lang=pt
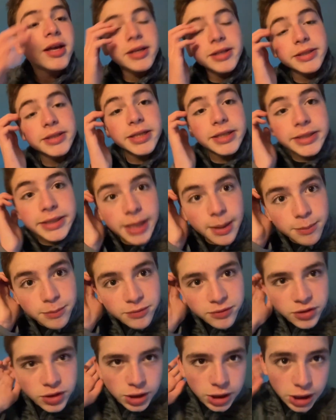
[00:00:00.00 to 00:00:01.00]
Gente, já me
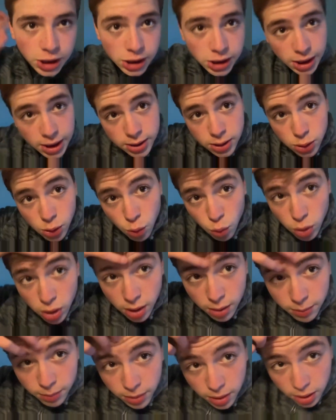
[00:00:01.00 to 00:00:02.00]
vesti, já sequei o
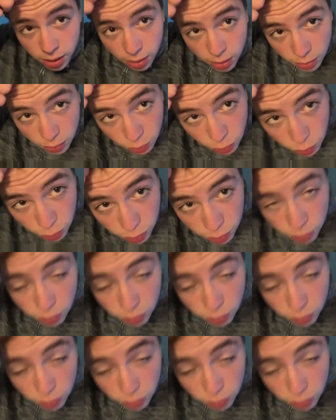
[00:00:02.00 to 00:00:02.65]
cabelo.